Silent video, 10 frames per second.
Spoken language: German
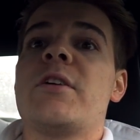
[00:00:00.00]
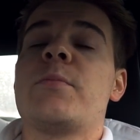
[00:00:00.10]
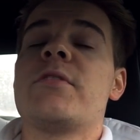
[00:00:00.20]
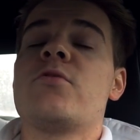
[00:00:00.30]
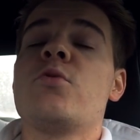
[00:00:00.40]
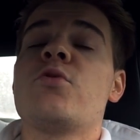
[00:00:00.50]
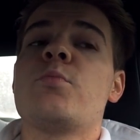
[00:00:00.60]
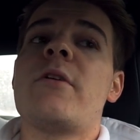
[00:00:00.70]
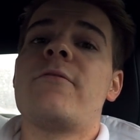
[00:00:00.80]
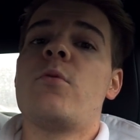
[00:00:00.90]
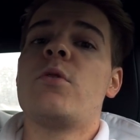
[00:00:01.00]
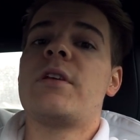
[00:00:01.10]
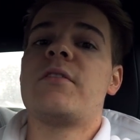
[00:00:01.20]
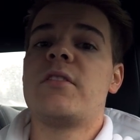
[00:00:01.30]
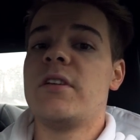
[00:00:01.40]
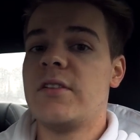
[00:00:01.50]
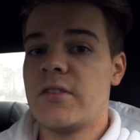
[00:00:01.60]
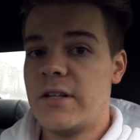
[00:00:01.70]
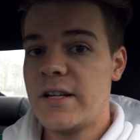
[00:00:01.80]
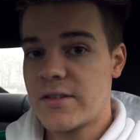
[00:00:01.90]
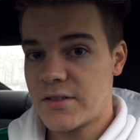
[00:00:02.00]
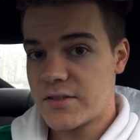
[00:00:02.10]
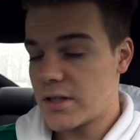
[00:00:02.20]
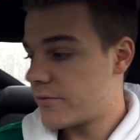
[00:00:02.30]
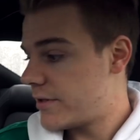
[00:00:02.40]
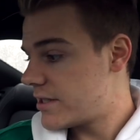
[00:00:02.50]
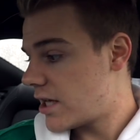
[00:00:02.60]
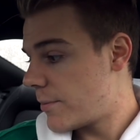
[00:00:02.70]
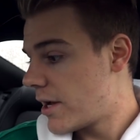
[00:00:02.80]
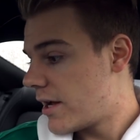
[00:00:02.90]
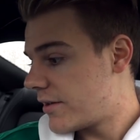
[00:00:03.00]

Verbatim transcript: ich bin so super froh, dass ich hier diese Ledersitze gewählt habe.